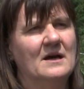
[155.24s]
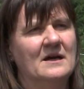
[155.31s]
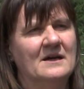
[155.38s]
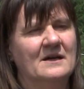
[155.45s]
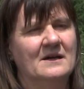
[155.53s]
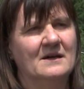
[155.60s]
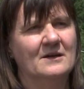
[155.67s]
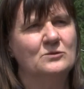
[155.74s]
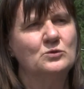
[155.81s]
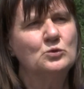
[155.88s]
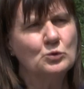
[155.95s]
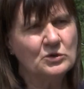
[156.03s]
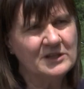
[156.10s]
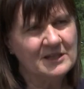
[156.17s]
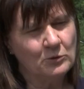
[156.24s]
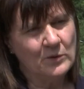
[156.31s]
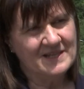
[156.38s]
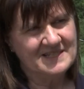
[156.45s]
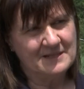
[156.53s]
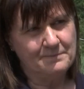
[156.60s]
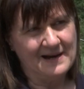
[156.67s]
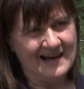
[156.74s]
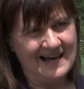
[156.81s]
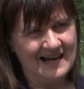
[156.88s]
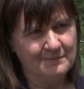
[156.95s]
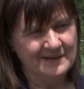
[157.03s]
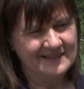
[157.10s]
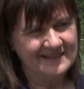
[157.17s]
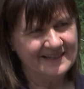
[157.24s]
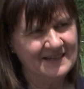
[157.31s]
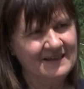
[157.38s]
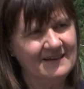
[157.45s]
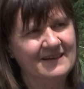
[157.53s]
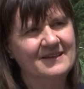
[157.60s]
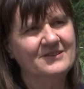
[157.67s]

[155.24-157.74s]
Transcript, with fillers: Eh, tutti questi parametri